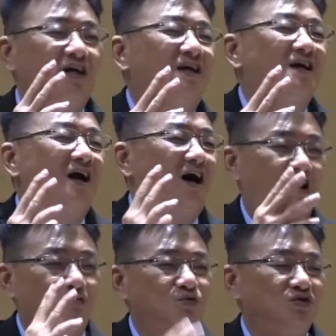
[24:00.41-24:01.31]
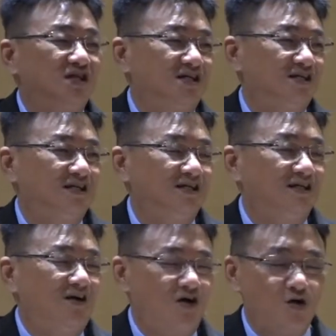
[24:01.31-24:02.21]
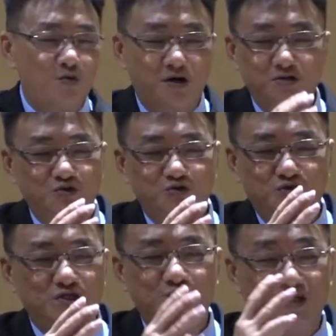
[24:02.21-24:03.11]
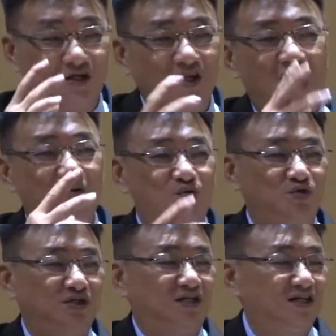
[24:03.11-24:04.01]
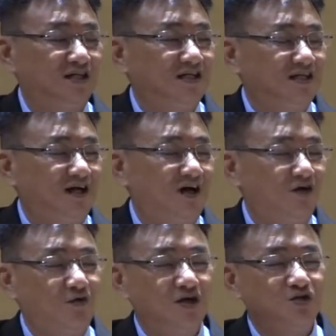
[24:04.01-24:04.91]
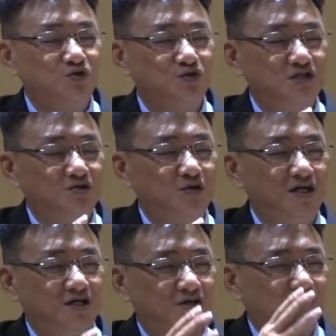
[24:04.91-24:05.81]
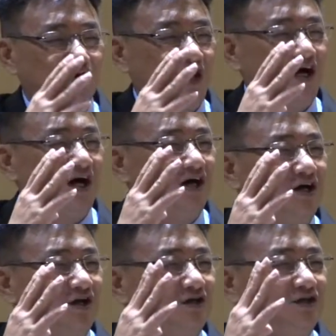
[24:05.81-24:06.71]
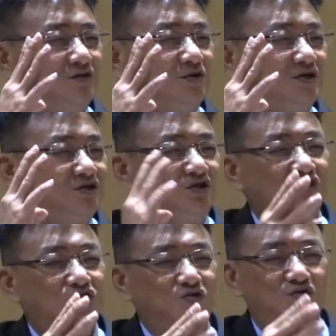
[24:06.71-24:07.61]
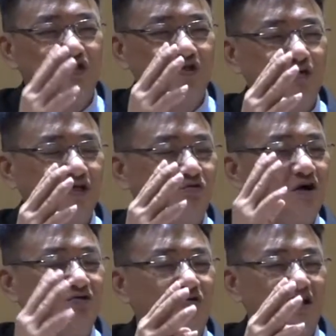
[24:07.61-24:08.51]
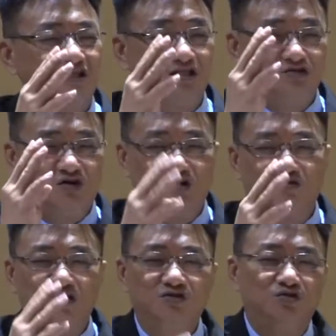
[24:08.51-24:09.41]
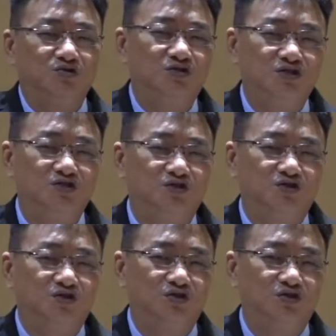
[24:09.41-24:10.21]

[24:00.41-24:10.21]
位好牧者，啊，关注这位大牧者，啊，关注这位啊，这位基督，这位万王之王，万主之主。